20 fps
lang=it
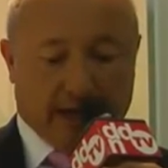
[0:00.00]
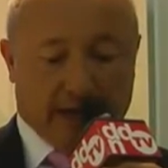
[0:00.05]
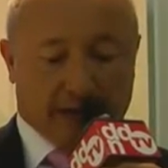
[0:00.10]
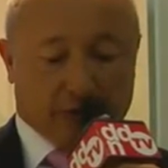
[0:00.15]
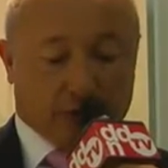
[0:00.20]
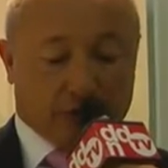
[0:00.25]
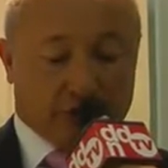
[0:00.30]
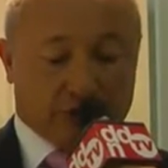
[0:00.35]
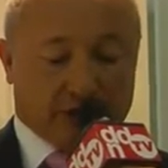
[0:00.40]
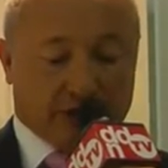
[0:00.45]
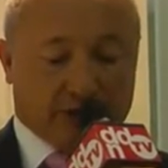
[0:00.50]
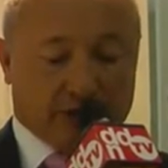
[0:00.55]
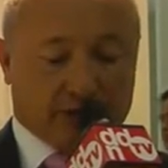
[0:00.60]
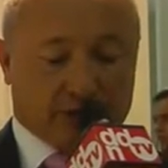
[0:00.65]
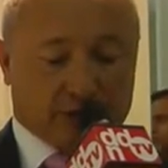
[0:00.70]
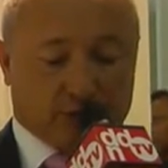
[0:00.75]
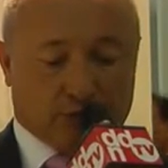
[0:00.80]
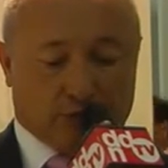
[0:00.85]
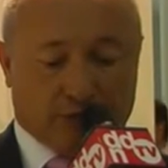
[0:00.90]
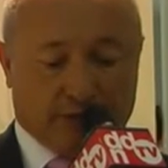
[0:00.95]
atossica
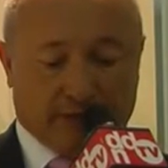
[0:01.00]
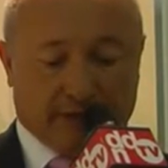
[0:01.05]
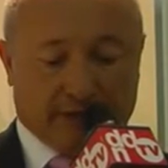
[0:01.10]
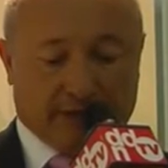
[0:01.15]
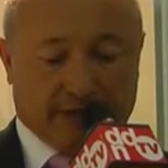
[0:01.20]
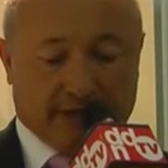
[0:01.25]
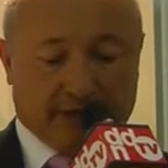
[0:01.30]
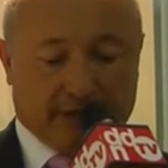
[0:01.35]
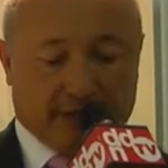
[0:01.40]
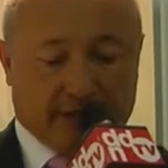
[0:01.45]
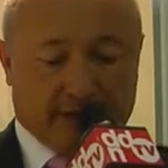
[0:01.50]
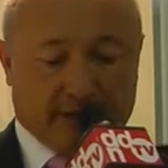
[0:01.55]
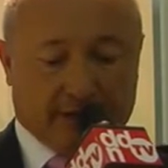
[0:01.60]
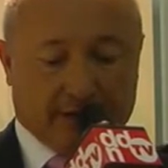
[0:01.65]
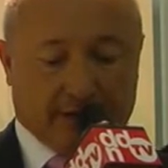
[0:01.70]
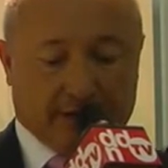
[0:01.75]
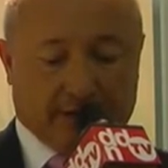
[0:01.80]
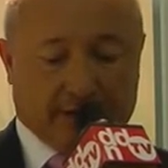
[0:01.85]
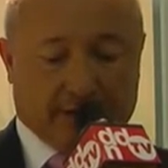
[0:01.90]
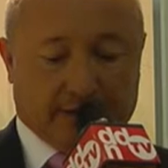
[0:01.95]
assolutamente
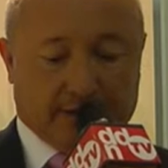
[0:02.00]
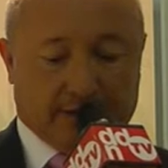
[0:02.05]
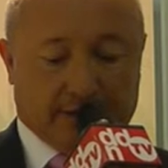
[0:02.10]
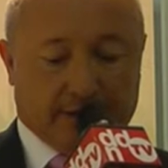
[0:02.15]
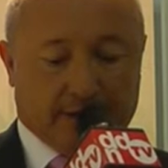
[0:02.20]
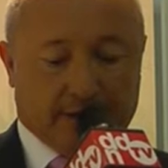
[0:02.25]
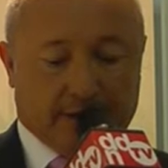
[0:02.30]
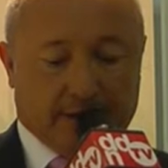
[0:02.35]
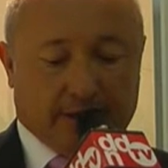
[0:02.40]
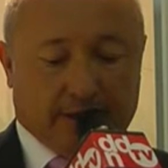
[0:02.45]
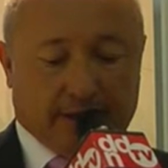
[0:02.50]
eh,